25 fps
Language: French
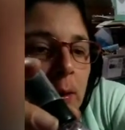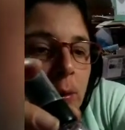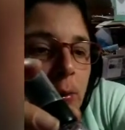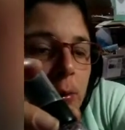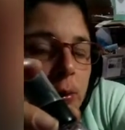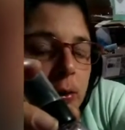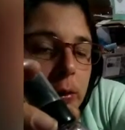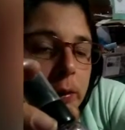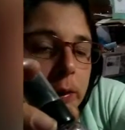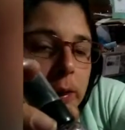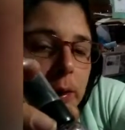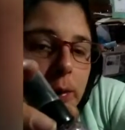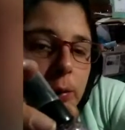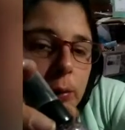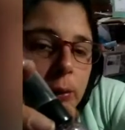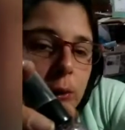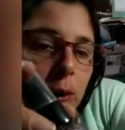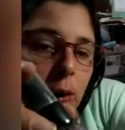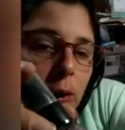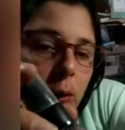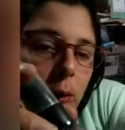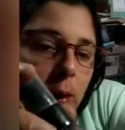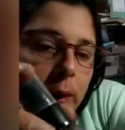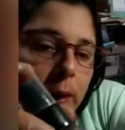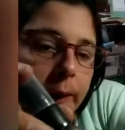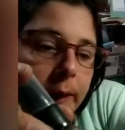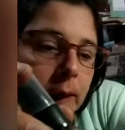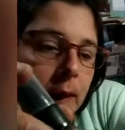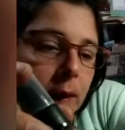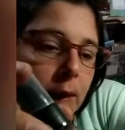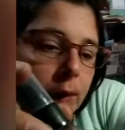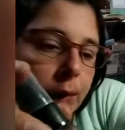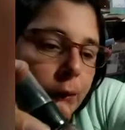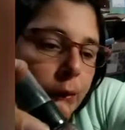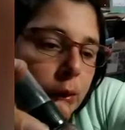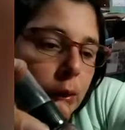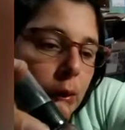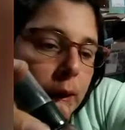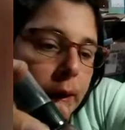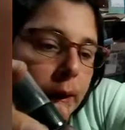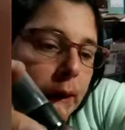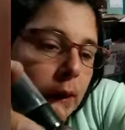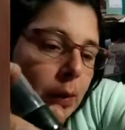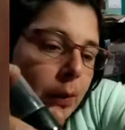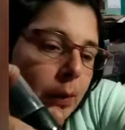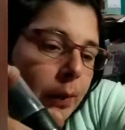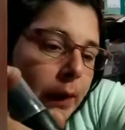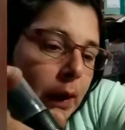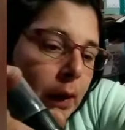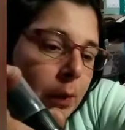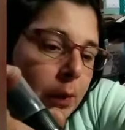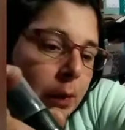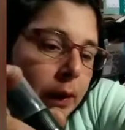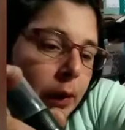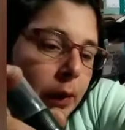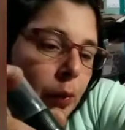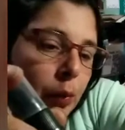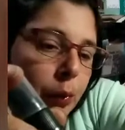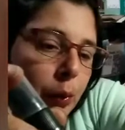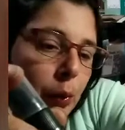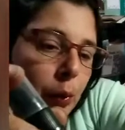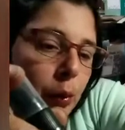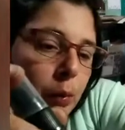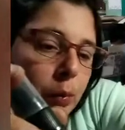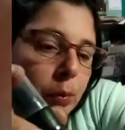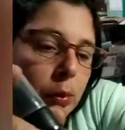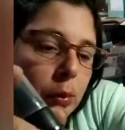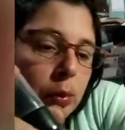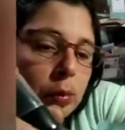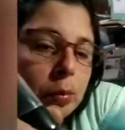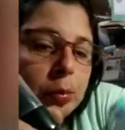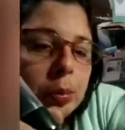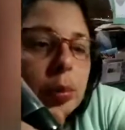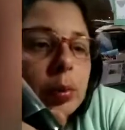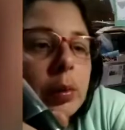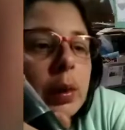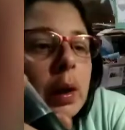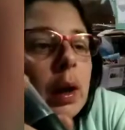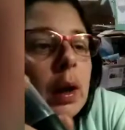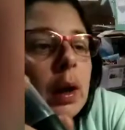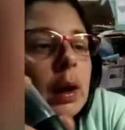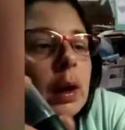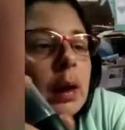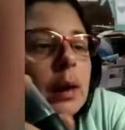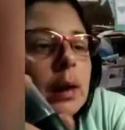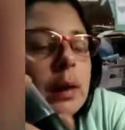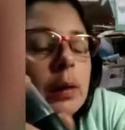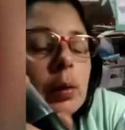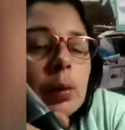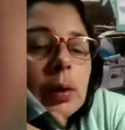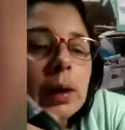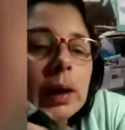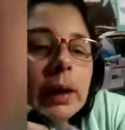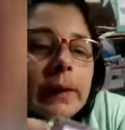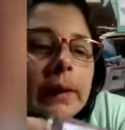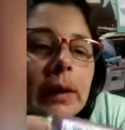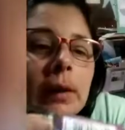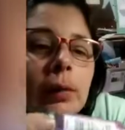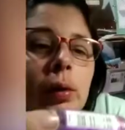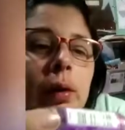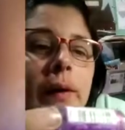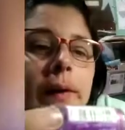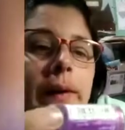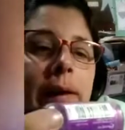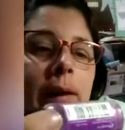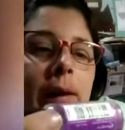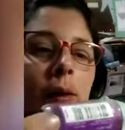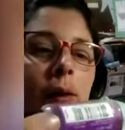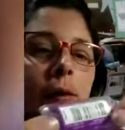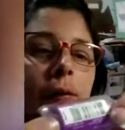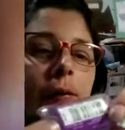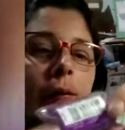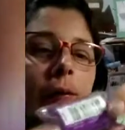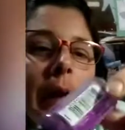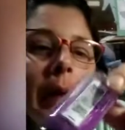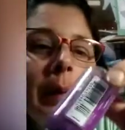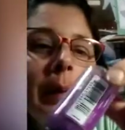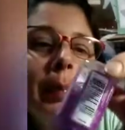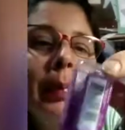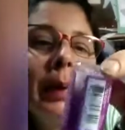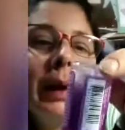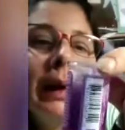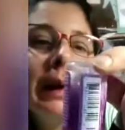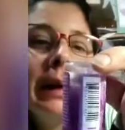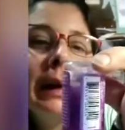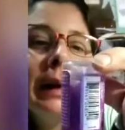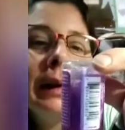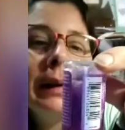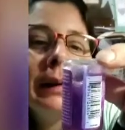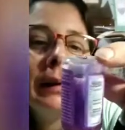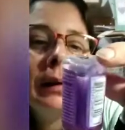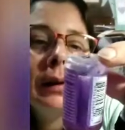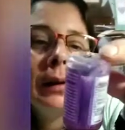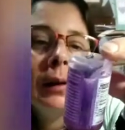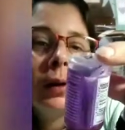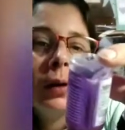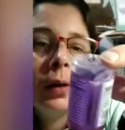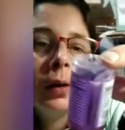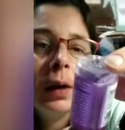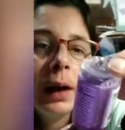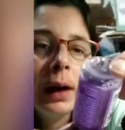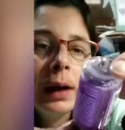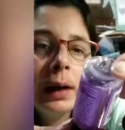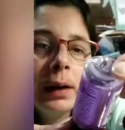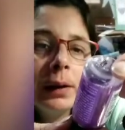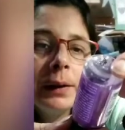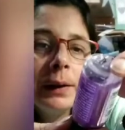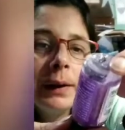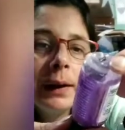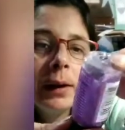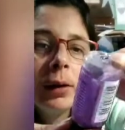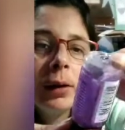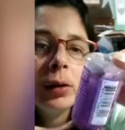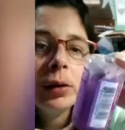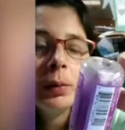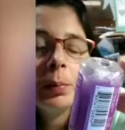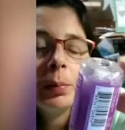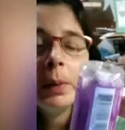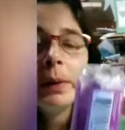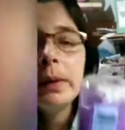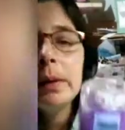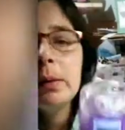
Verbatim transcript: Donc j'en ai un turquoise et un violet comme ça, mais ils sont trop beaux en plus. Ils ont l'air d'avoir des reflets paillettes euh, à l'intérieur. Je sais pas